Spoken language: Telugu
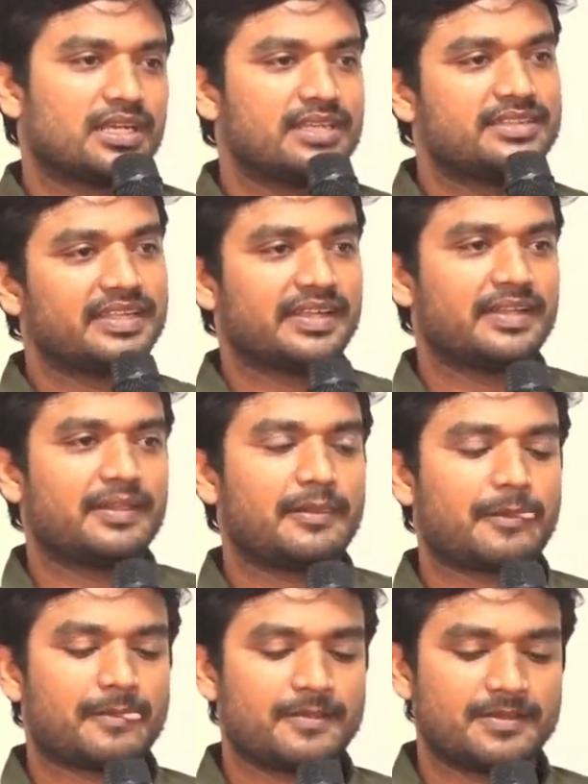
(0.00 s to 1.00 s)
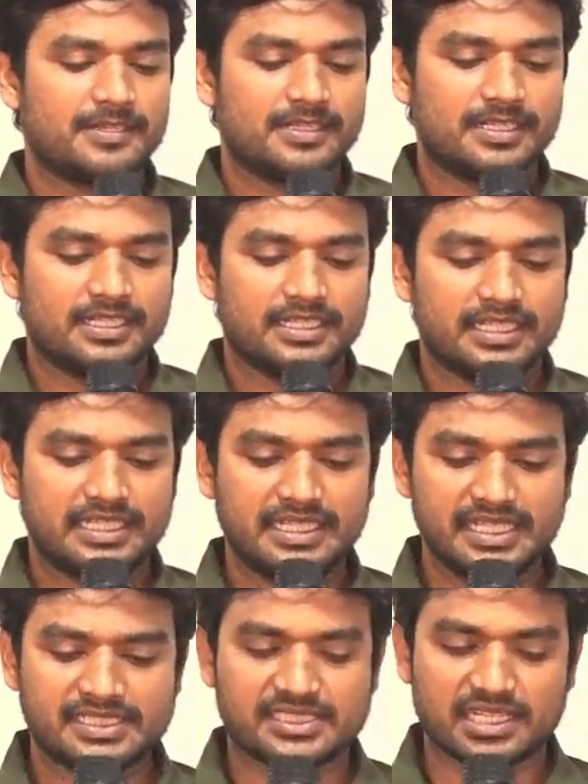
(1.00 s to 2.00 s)
అయితే
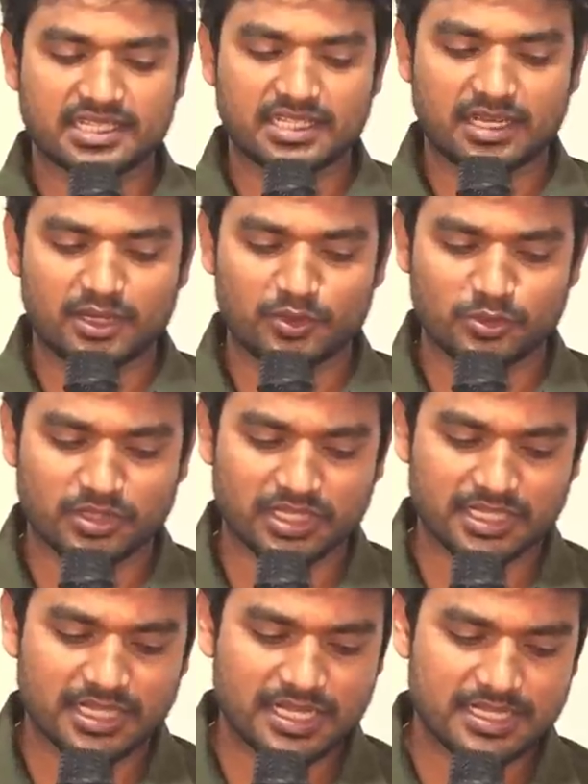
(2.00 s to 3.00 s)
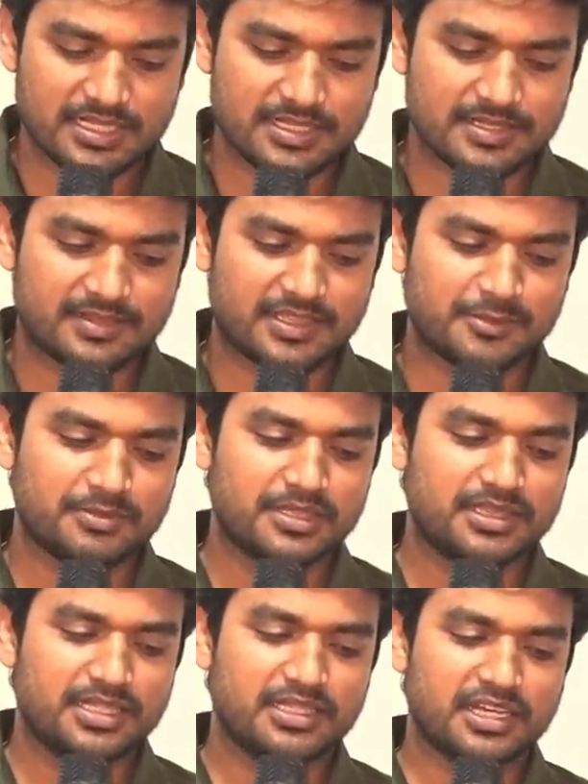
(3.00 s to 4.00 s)
ఇన్ని సంఘాలు ఉండగా
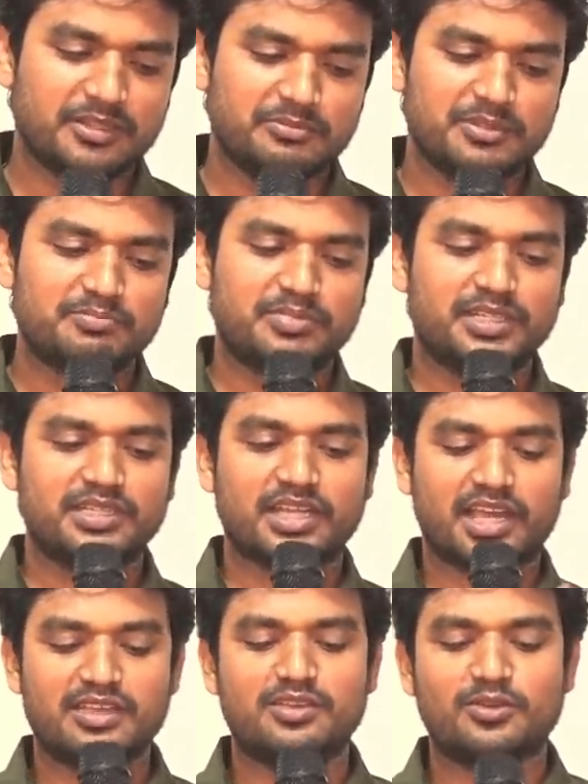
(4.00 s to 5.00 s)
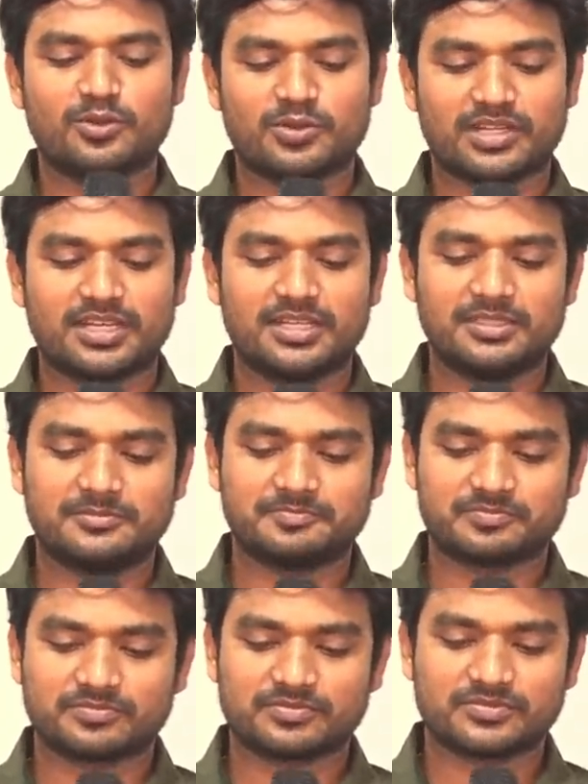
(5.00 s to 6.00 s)
ఇంతమంది నడిపింపే నాయకులు ఉండగా
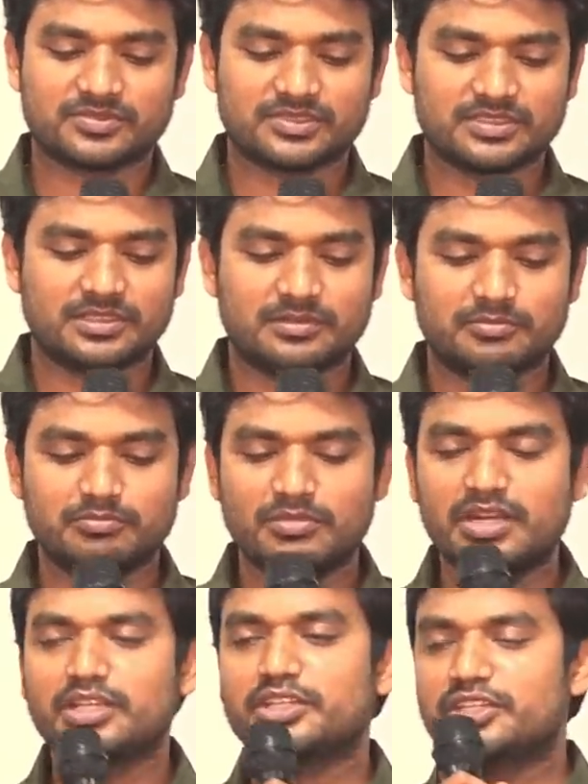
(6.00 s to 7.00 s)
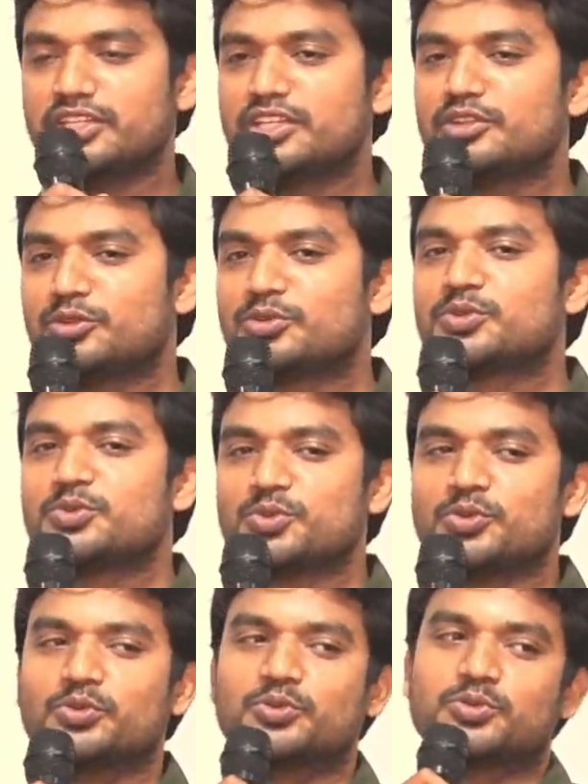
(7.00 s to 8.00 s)
మరి ఇది ఎందుకు
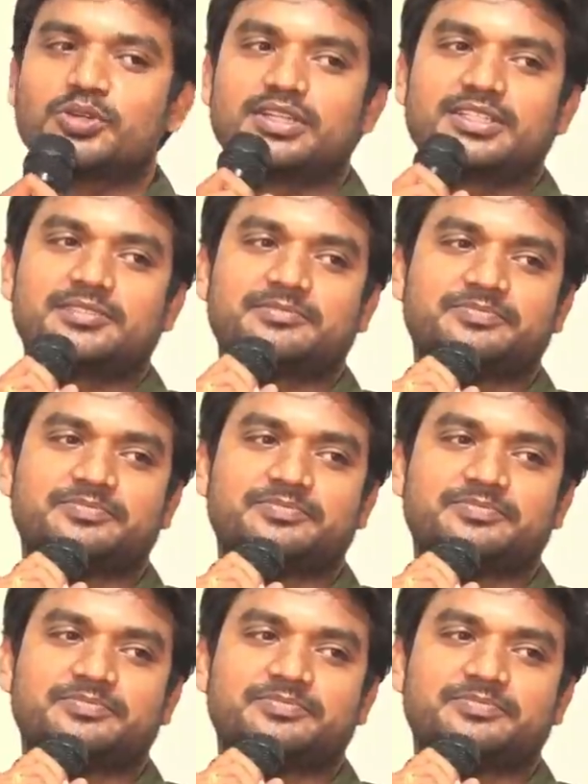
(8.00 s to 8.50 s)
అని